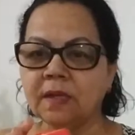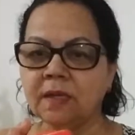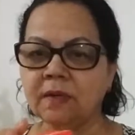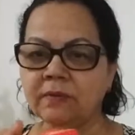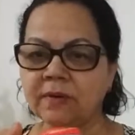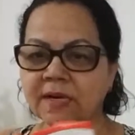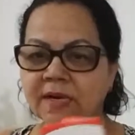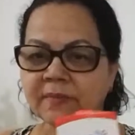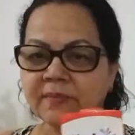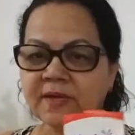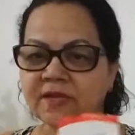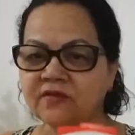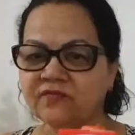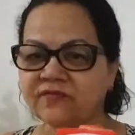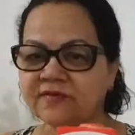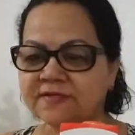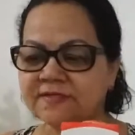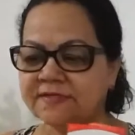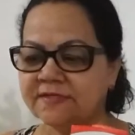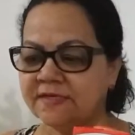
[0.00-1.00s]
eu acabei de
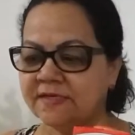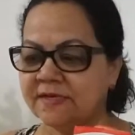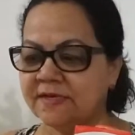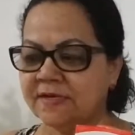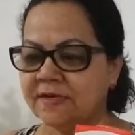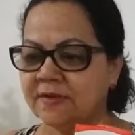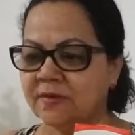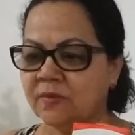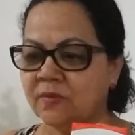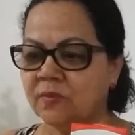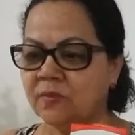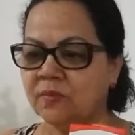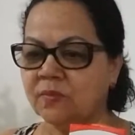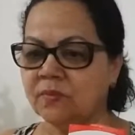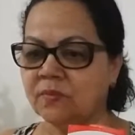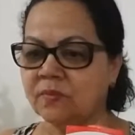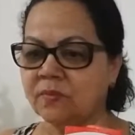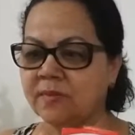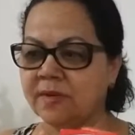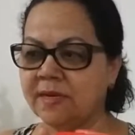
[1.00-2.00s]
fazer
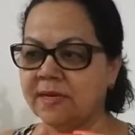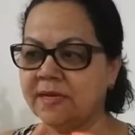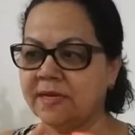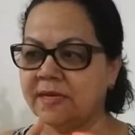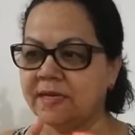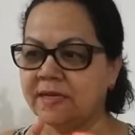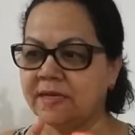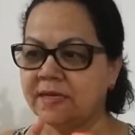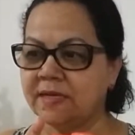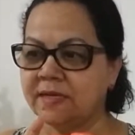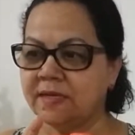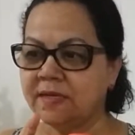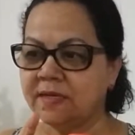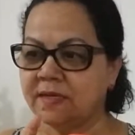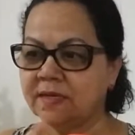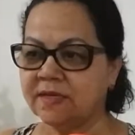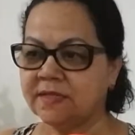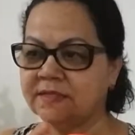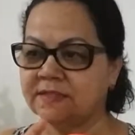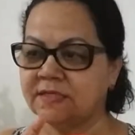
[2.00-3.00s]
uma
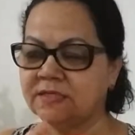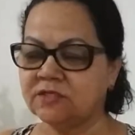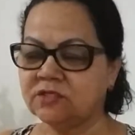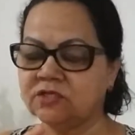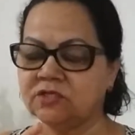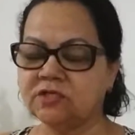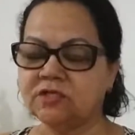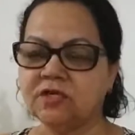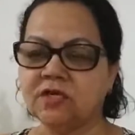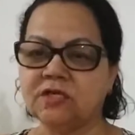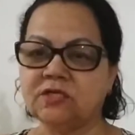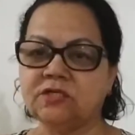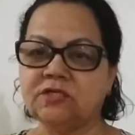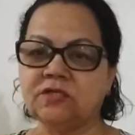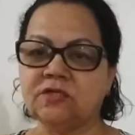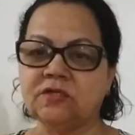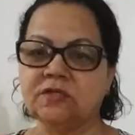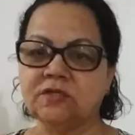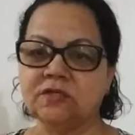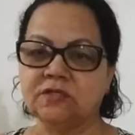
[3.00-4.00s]
receitinha
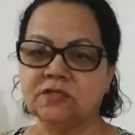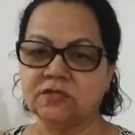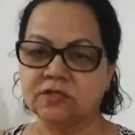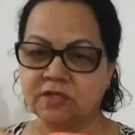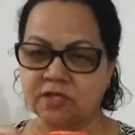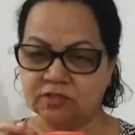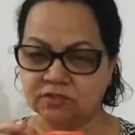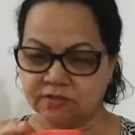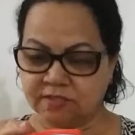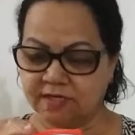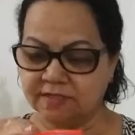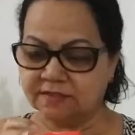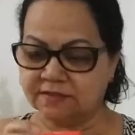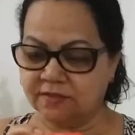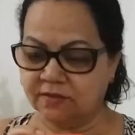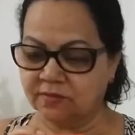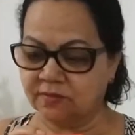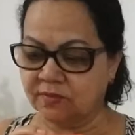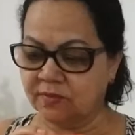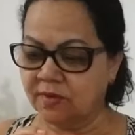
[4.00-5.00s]
de, de queijo
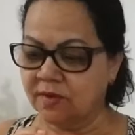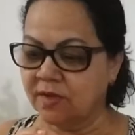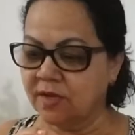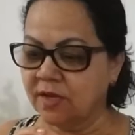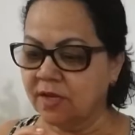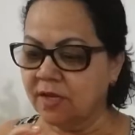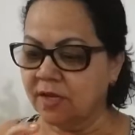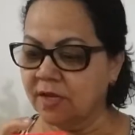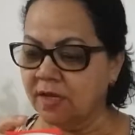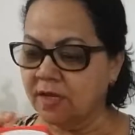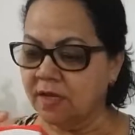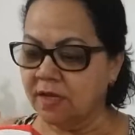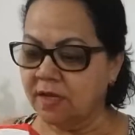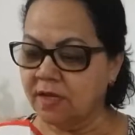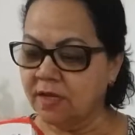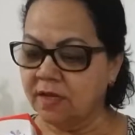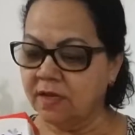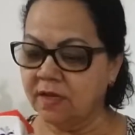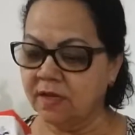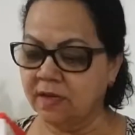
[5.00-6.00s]
caseiro.
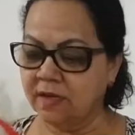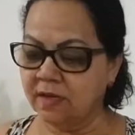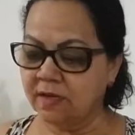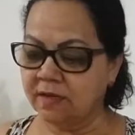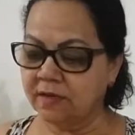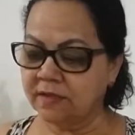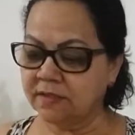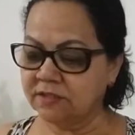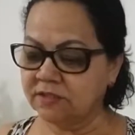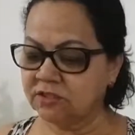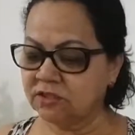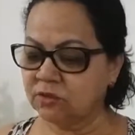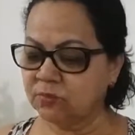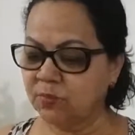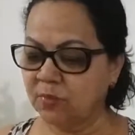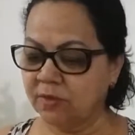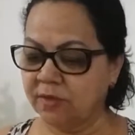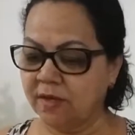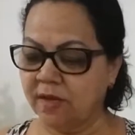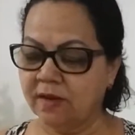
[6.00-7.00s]
E antes,
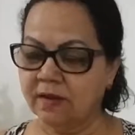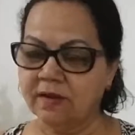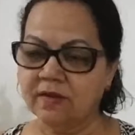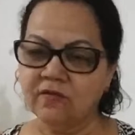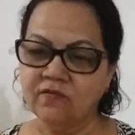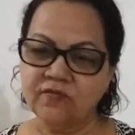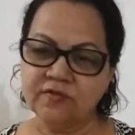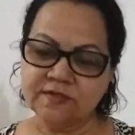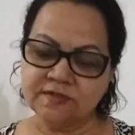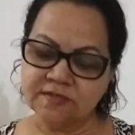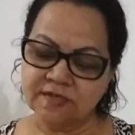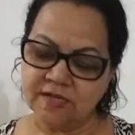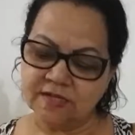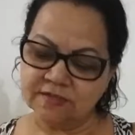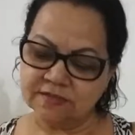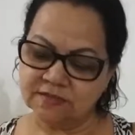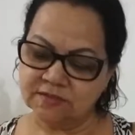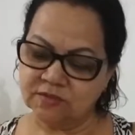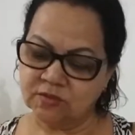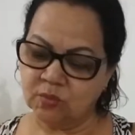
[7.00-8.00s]
porém, que
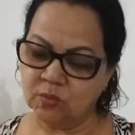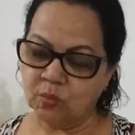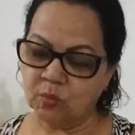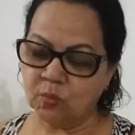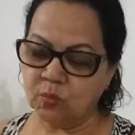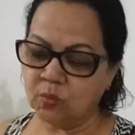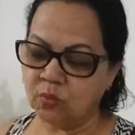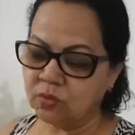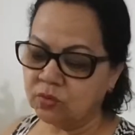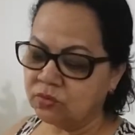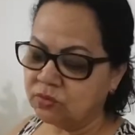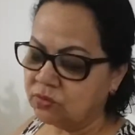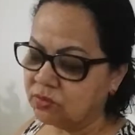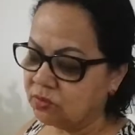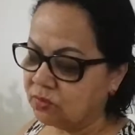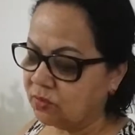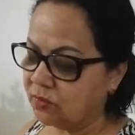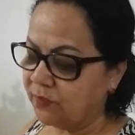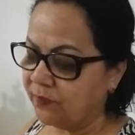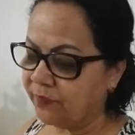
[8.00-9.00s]
fizesse o
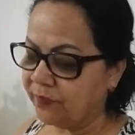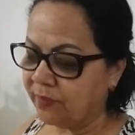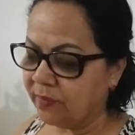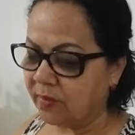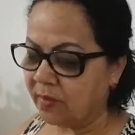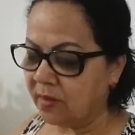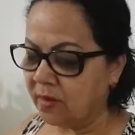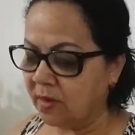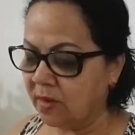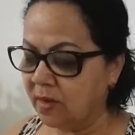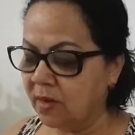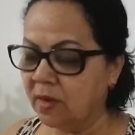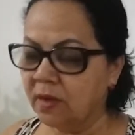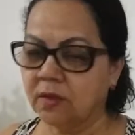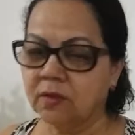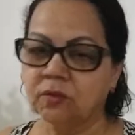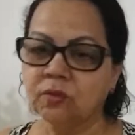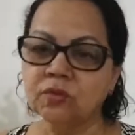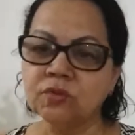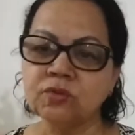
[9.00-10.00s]
uso
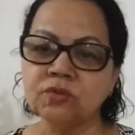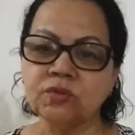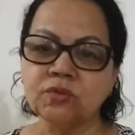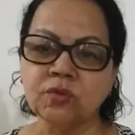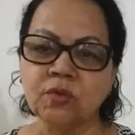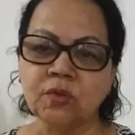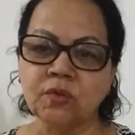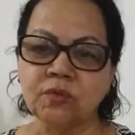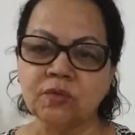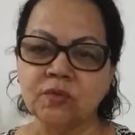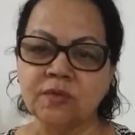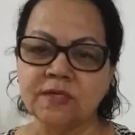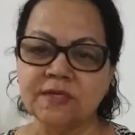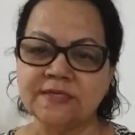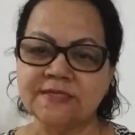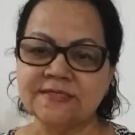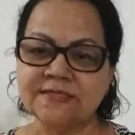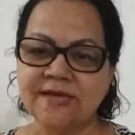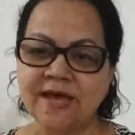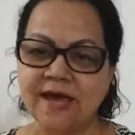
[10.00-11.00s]
do soro que
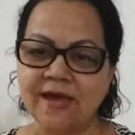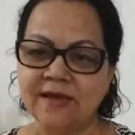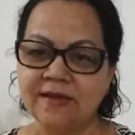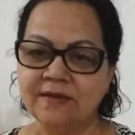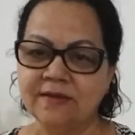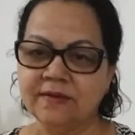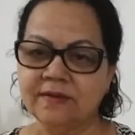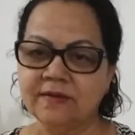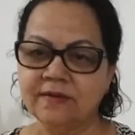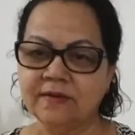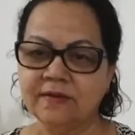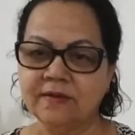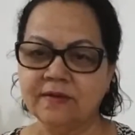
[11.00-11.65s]
sai